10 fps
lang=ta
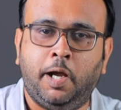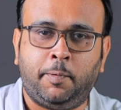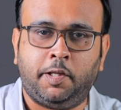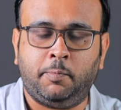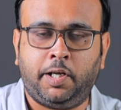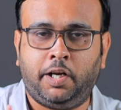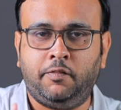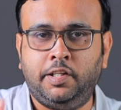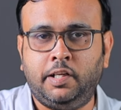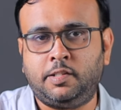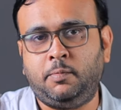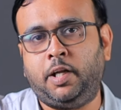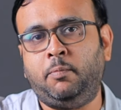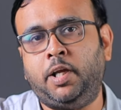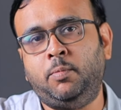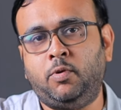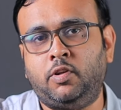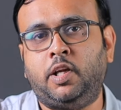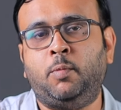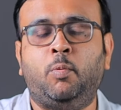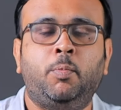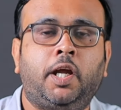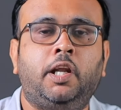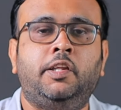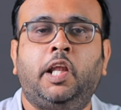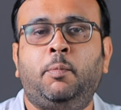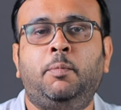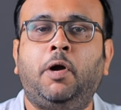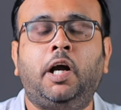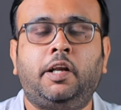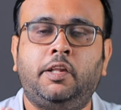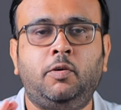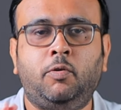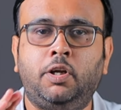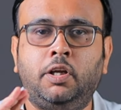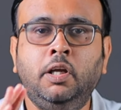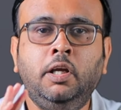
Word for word: அப்புறம் அந்த மாதிரியான வித்தியாசமான பயமுறுத்துகிற பொம்மைகள் இதெல்லாமே பார்க்குறதுக்கு ஒரு